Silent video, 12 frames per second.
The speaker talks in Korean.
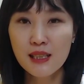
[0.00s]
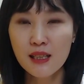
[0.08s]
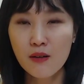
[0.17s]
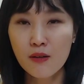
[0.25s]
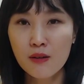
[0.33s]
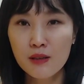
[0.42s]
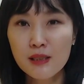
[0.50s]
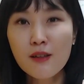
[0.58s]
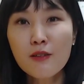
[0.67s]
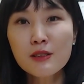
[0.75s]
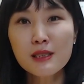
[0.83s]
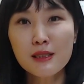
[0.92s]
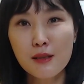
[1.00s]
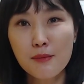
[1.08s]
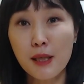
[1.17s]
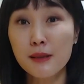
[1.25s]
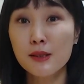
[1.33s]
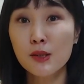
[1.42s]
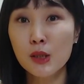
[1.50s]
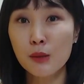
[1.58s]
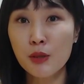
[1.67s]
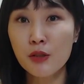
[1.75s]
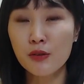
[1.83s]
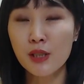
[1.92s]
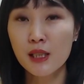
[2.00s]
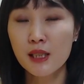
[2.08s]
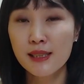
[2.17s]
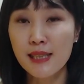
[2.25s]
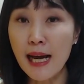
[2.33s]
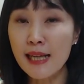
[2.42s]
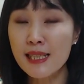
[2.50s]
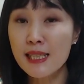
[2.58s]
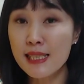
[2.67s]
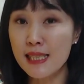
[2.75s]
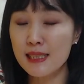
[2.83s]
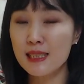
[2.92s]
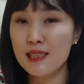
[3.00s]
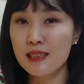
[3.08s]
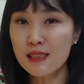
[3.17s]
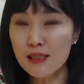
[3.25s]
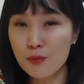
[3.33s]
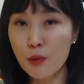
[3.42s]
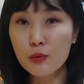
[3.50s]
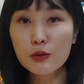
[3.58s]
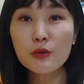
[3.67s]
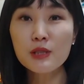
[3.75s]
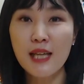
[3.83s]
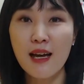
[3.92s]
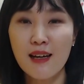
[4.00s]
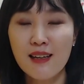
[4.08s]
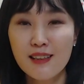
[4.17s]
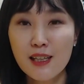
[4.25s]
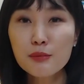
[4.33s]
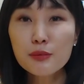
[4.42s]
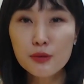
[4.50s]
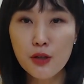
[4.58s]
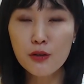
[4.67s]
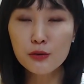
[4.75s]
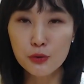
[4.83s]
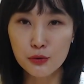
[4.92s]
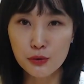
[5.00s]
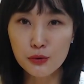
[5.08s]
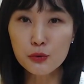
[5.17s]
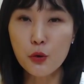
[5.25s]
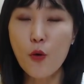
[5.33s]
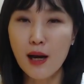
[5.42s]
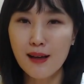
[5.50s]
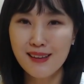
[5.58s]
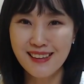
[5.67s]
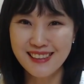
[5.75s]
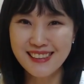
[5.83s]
어, 이런 식의 반전이면 나의 예측을 모조리 다 깨부수어줘도 좋아라는